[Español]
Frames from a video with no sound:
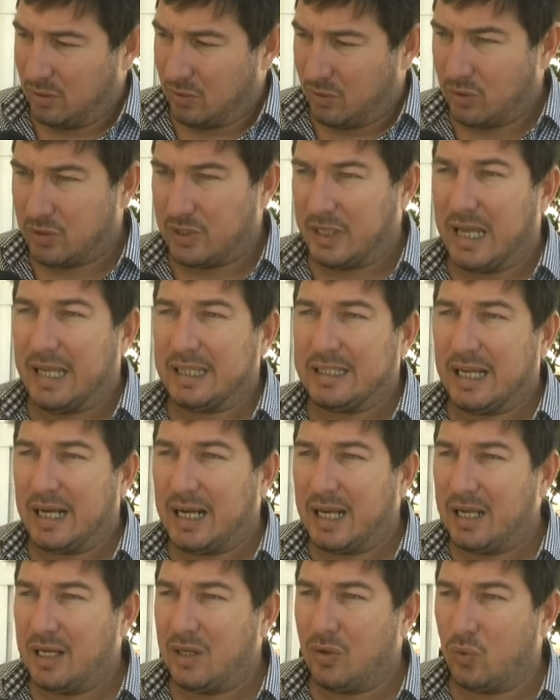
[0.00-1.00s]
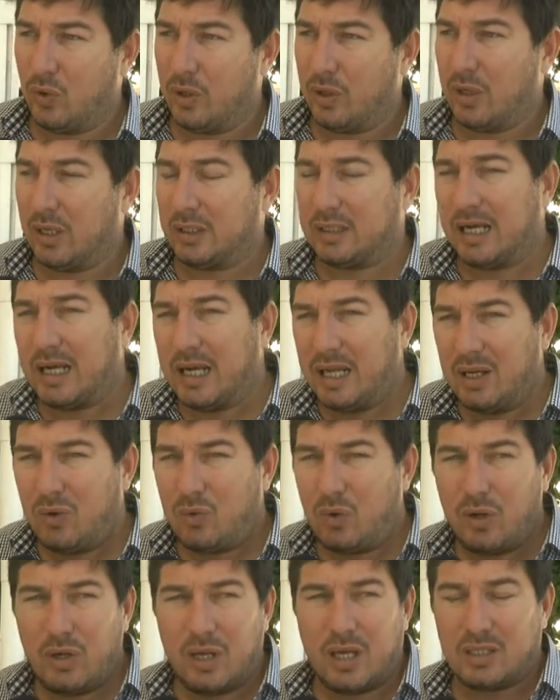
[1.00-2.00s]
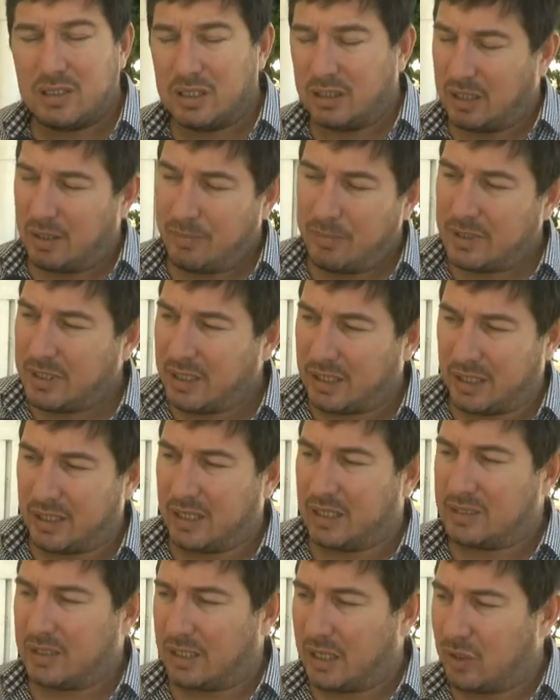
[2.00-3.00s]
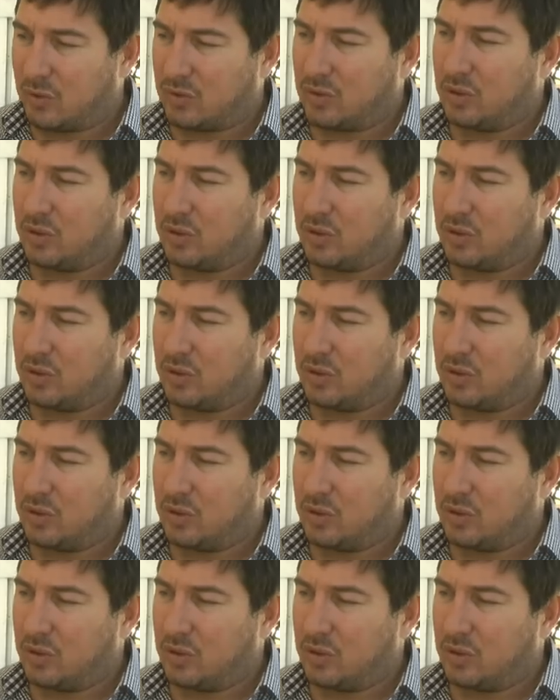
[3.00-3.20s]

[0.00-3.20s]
O sea, atacar el juego. Atacar el juego, hace tres meses querían cerrar los